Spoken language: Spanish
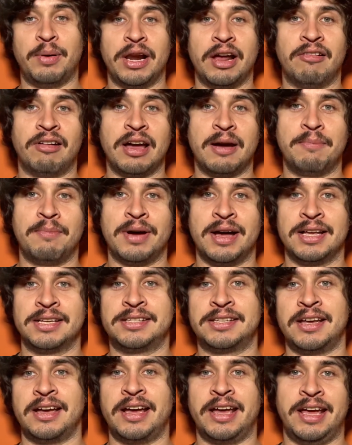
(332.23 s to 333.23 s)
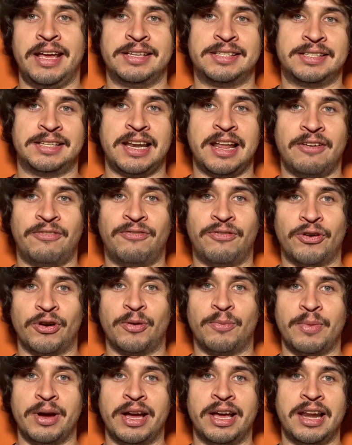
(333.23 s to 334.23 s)
que la palabra masa es la
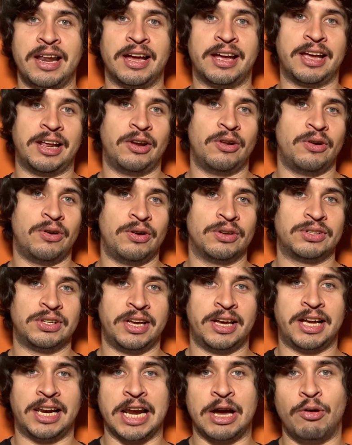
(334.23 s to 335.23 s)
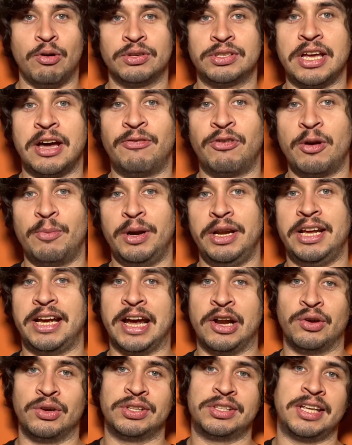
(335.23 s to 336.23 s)
forma en la que los esclavos
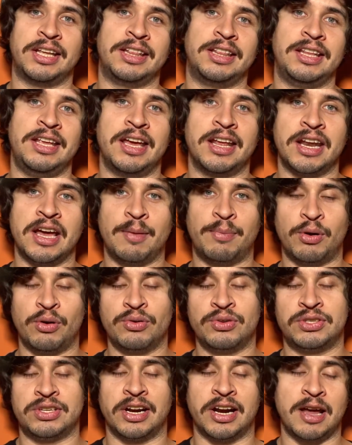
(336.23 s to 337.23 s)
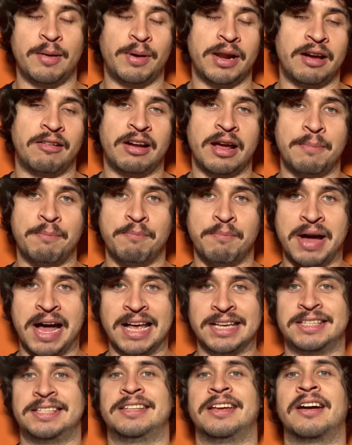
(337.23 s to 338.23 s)
afroamericanos tendían a pronunciar la palabra
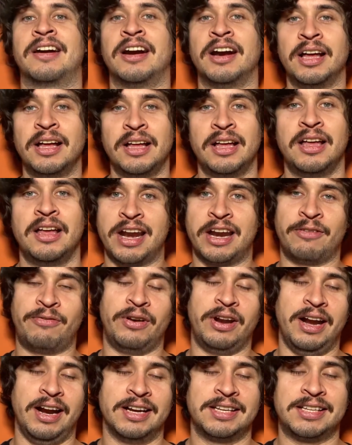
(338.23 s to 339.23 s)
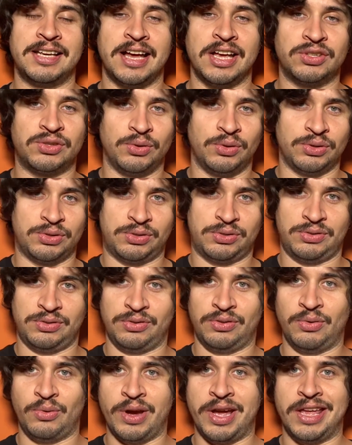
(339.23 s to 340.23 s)
master para referirse a
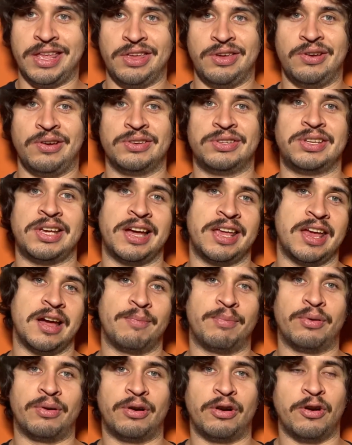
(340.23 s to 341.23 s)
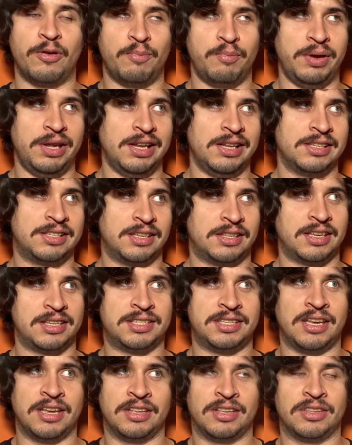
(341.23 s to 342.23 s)
sus dueños allá por los
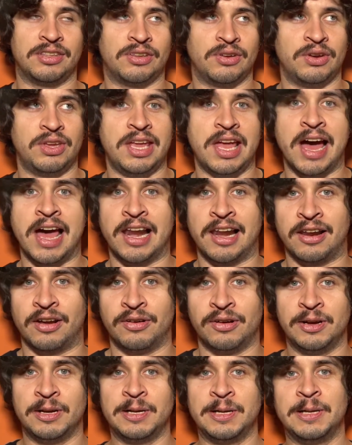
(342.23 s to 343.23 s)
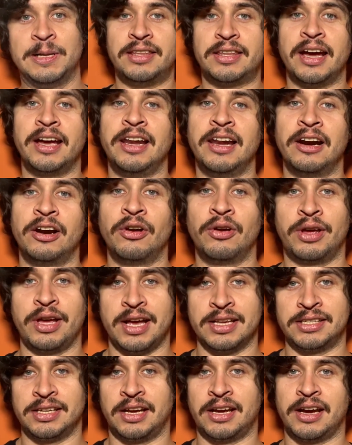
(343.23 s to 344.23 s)
1700 y algo. Y Tyler
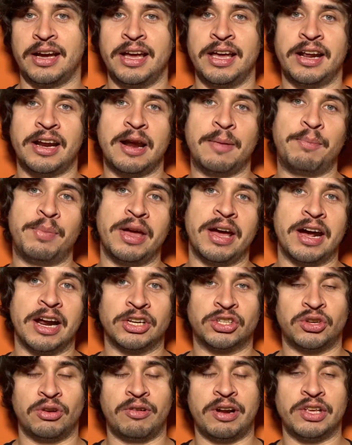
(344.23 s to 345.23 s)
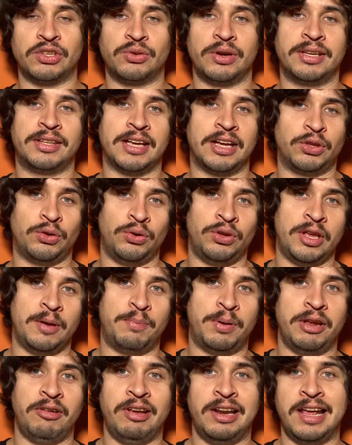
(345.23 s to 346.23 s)
lo que hace acá es rapear sobre su
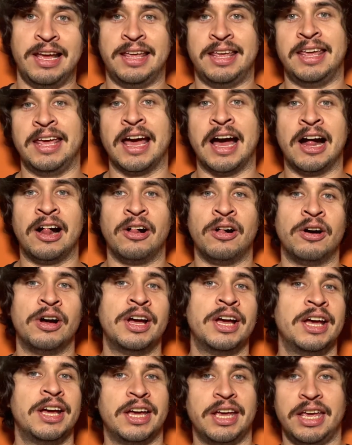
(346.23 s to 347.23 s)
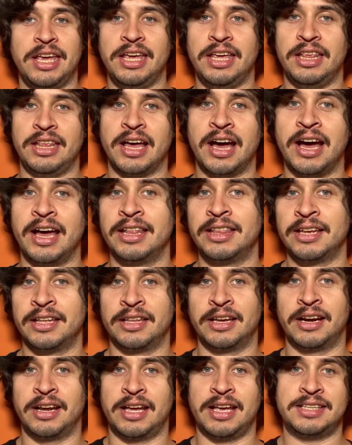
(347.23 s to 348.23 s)
estatus de privilegiado y da a
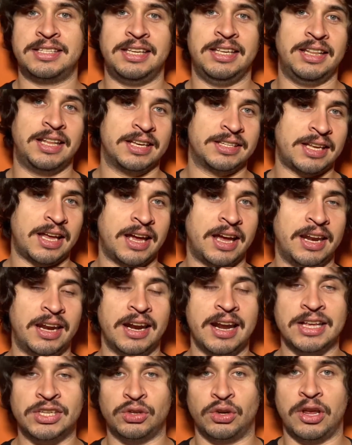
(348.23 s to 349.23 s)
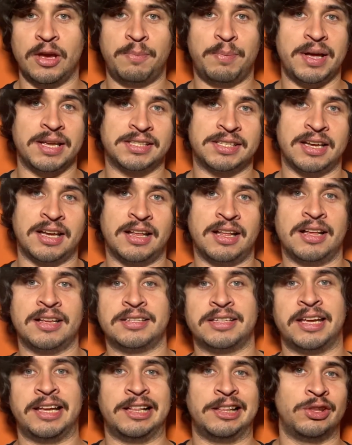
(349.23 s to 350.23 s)
entender que sin esas generaciones
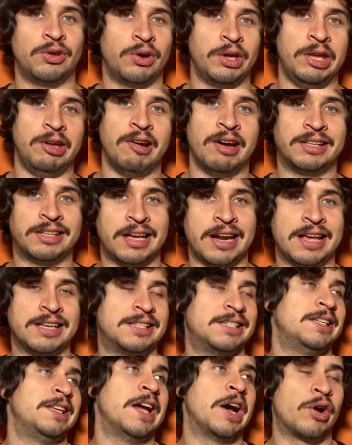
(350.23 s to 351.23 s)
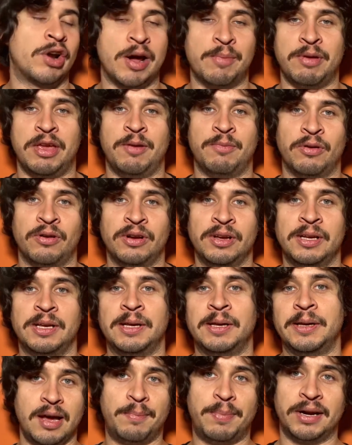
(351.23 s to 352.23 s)
pasadas él no iba a estar así ahora mismo.
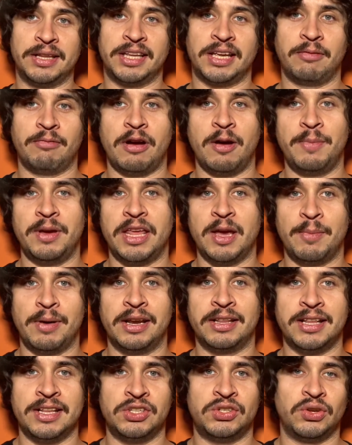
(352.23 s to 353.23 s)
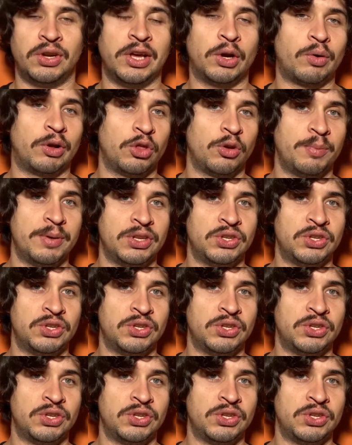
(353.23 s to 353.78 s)
Y la parte que más me llama la atención es